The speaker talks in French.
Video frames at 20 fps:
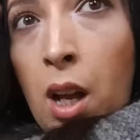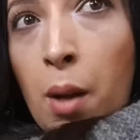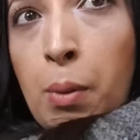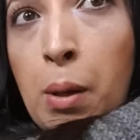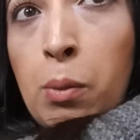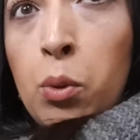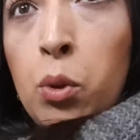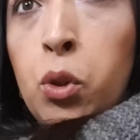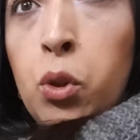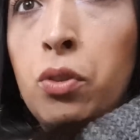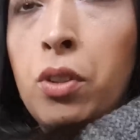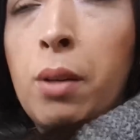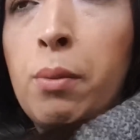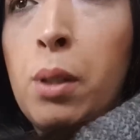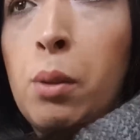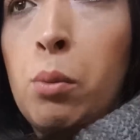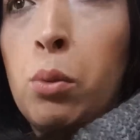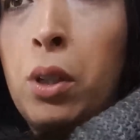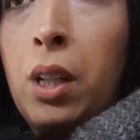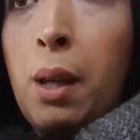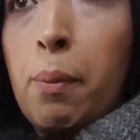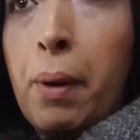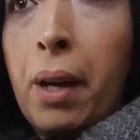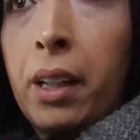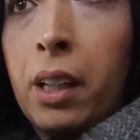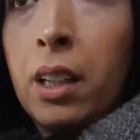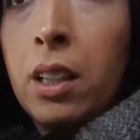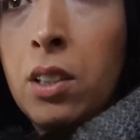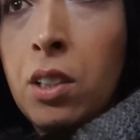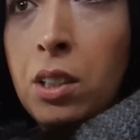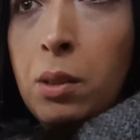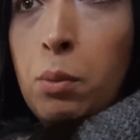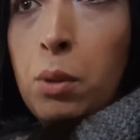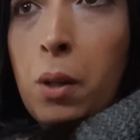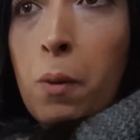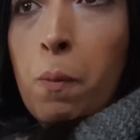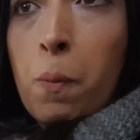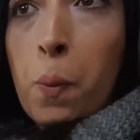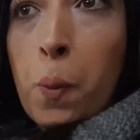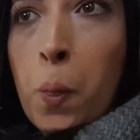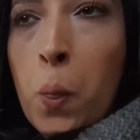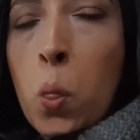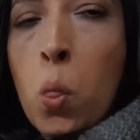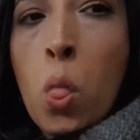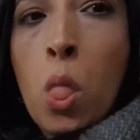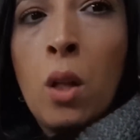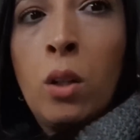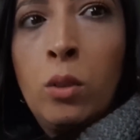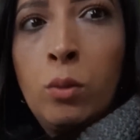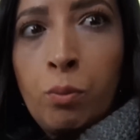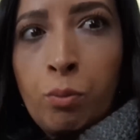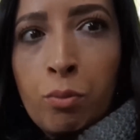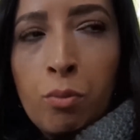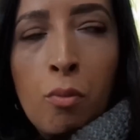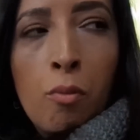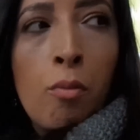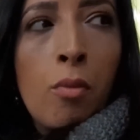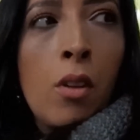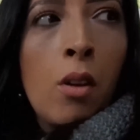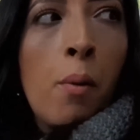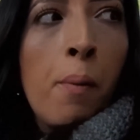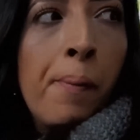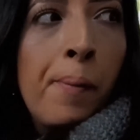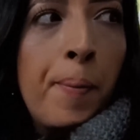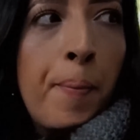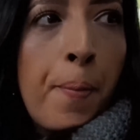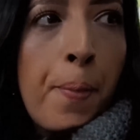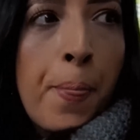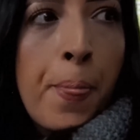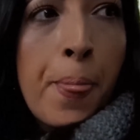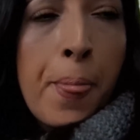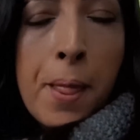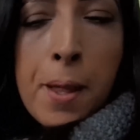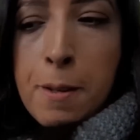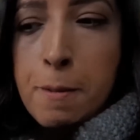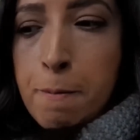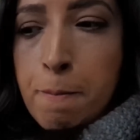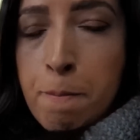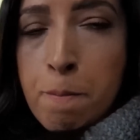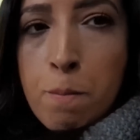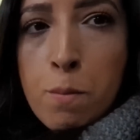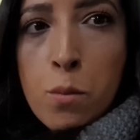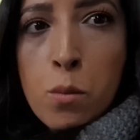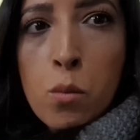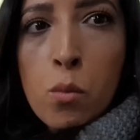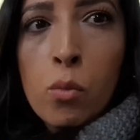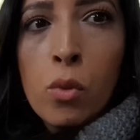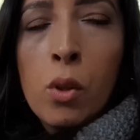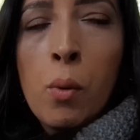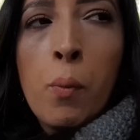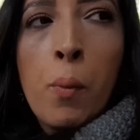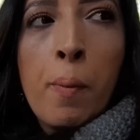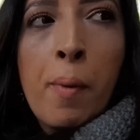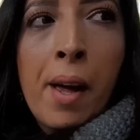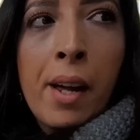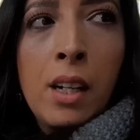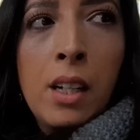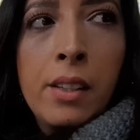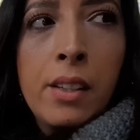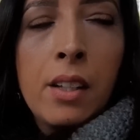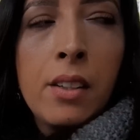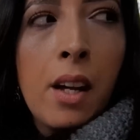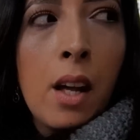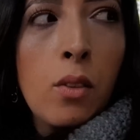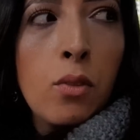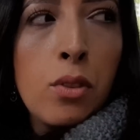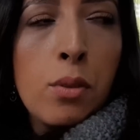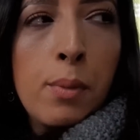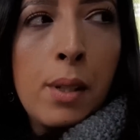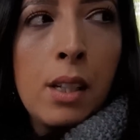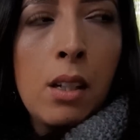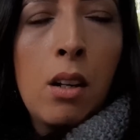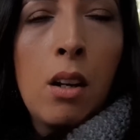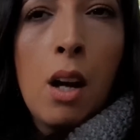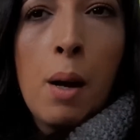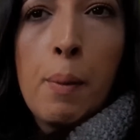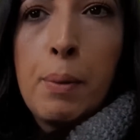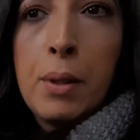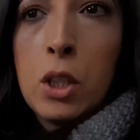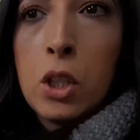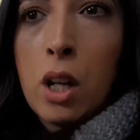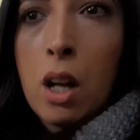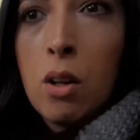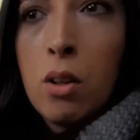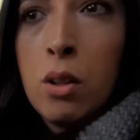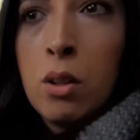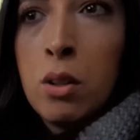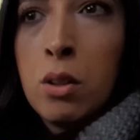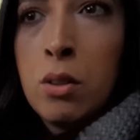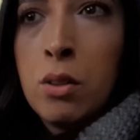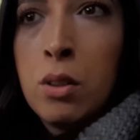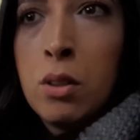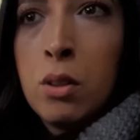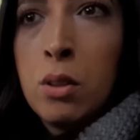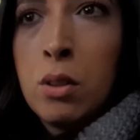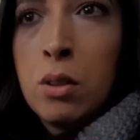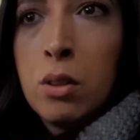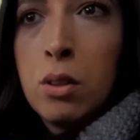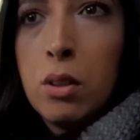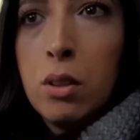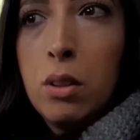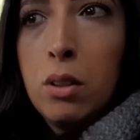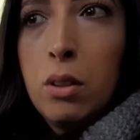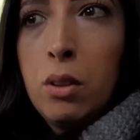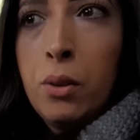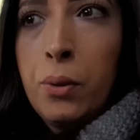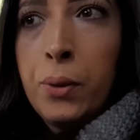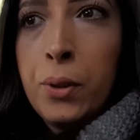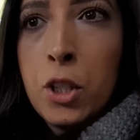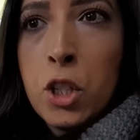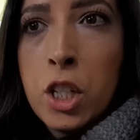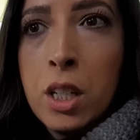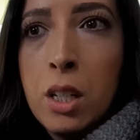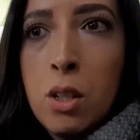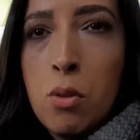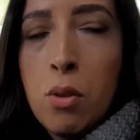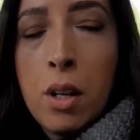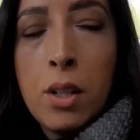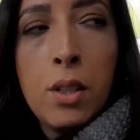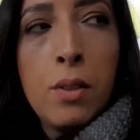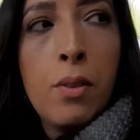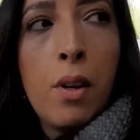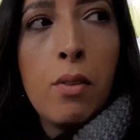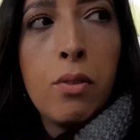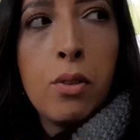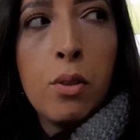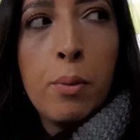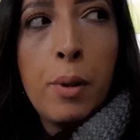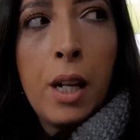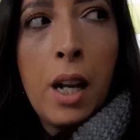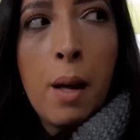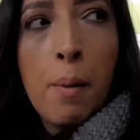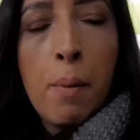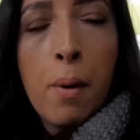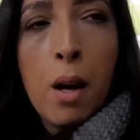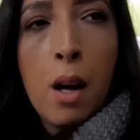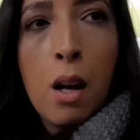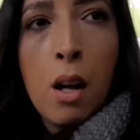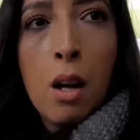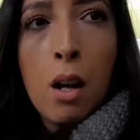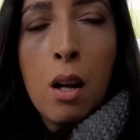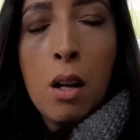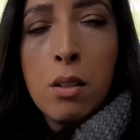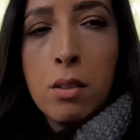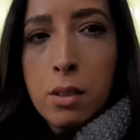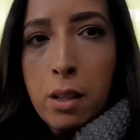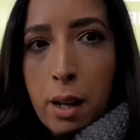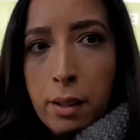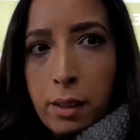Il a pas vu du vin, mais bon, il est pas crédible. ils essayent de protéger, mais Mon mari est en train de fumer une clope et le, le vigile, il lui a dit va fumer là-bas c'est